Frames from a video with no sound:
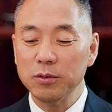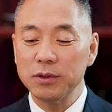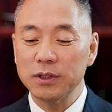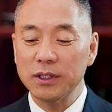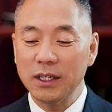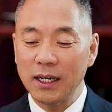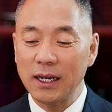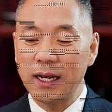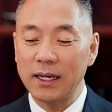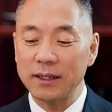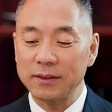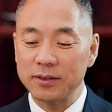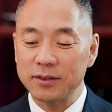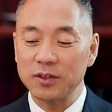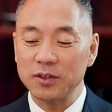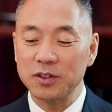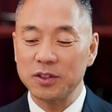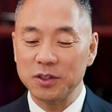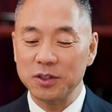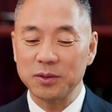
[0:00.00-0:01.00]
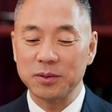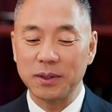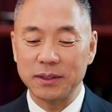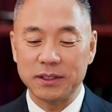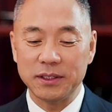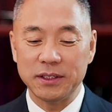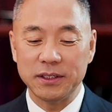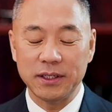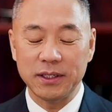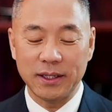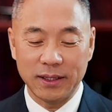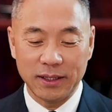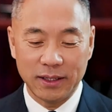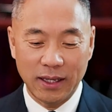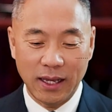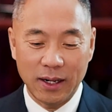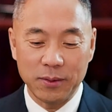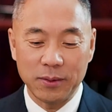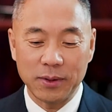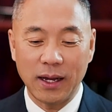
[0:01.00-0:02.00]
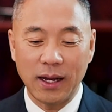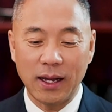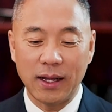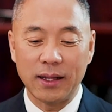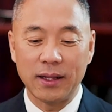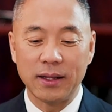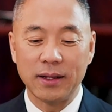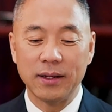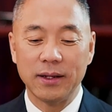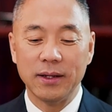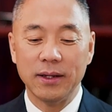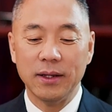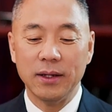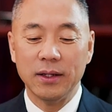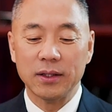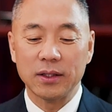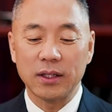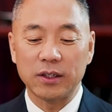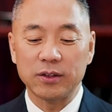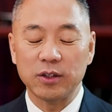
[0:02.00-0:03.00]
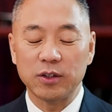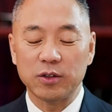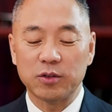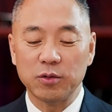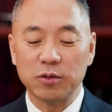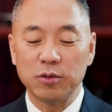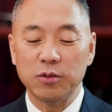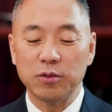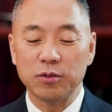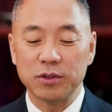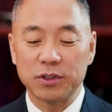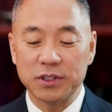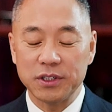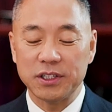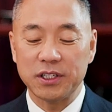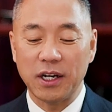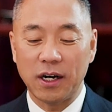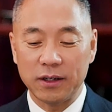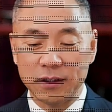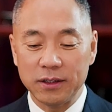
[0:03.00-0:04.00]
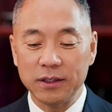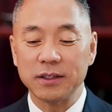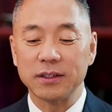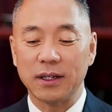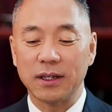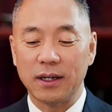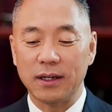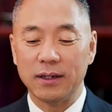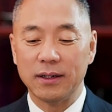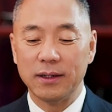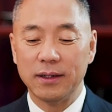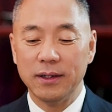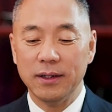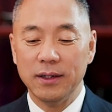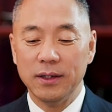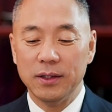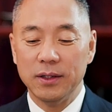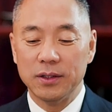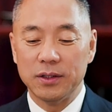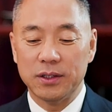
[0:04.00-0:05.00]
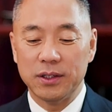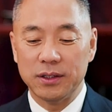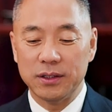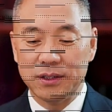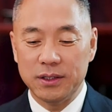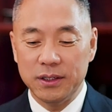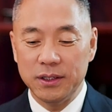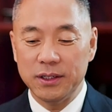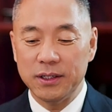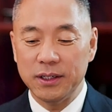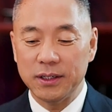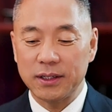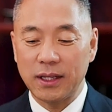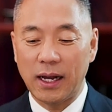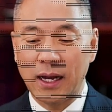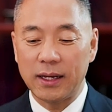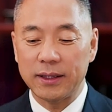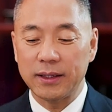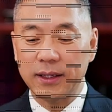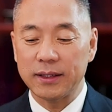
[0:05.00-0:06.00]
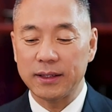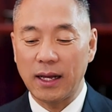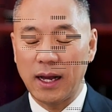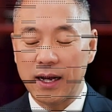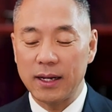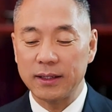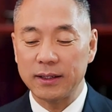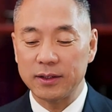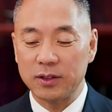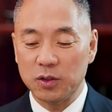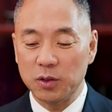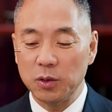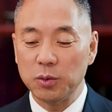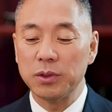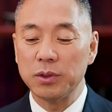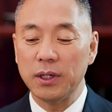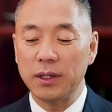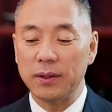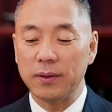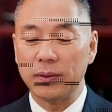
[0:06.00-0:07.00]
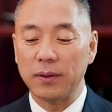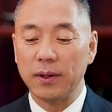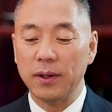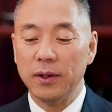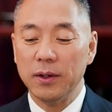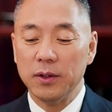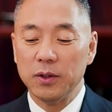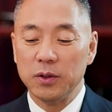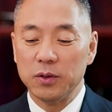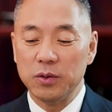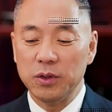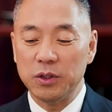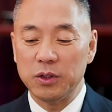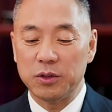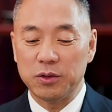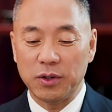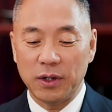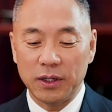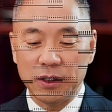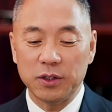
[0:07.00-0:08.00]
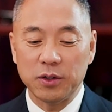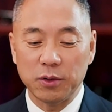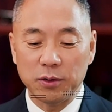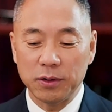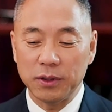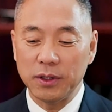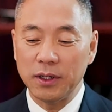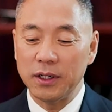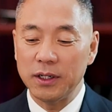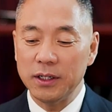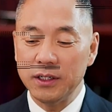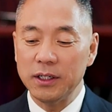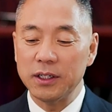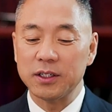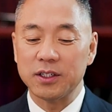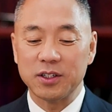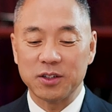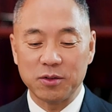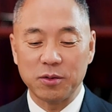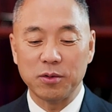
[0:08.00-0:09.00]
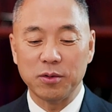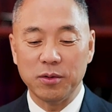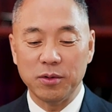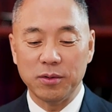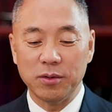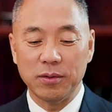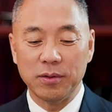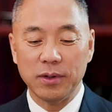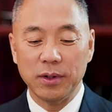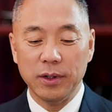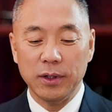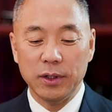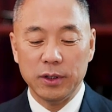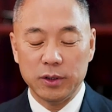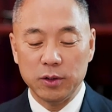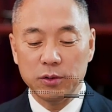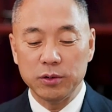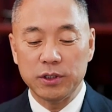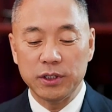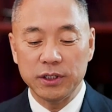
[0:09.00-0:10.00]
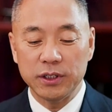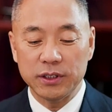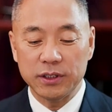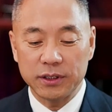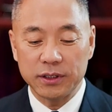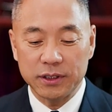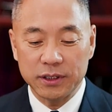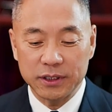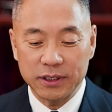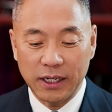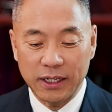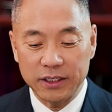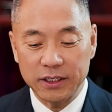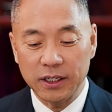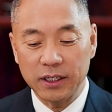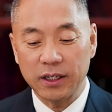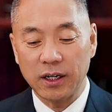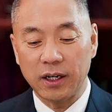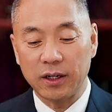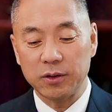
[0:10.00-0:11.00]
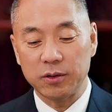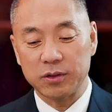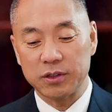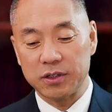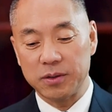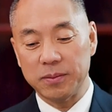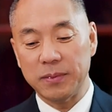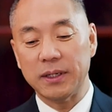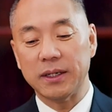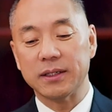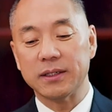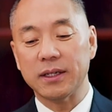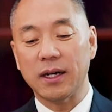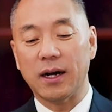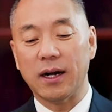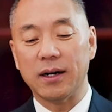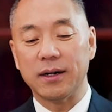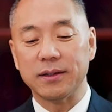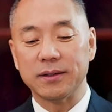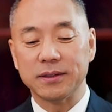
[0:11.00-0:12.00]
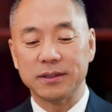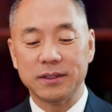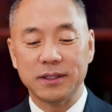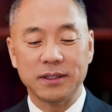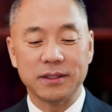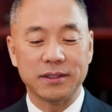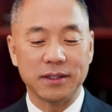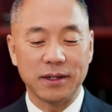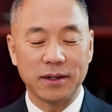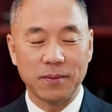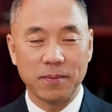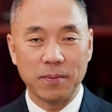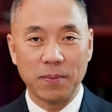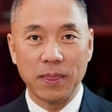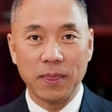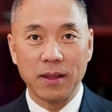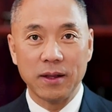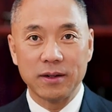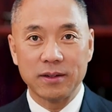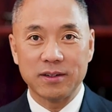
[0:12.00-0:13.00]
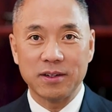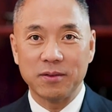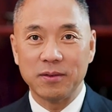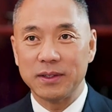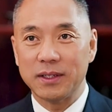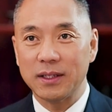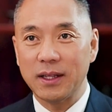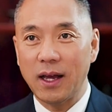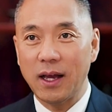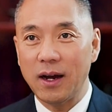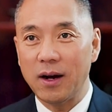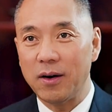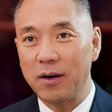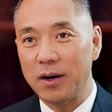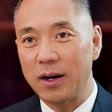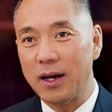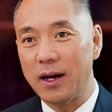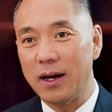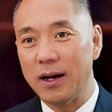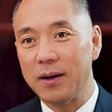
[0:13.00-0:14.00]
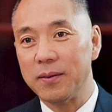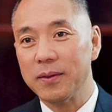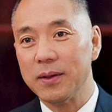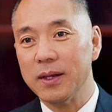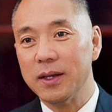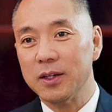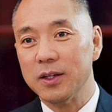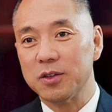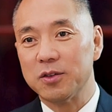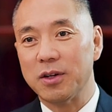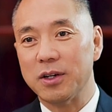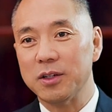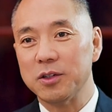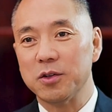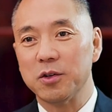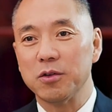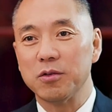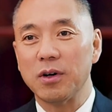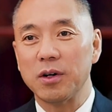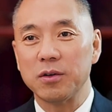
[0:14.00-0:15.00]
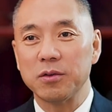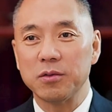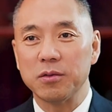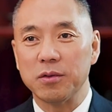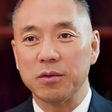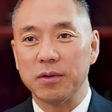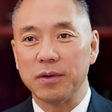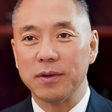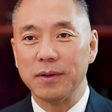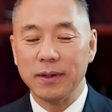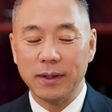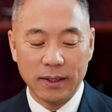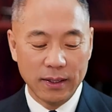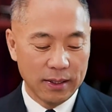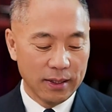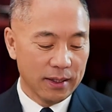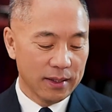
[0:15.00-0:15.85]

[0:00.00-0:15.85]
从特拉斯竞选期间的言论看，她对中共是强硬的。请七哥谈谈她的就任对全球的遏制中共，尤其是制裁香港有什么影响？谢谢。这问题太好了，全球关注。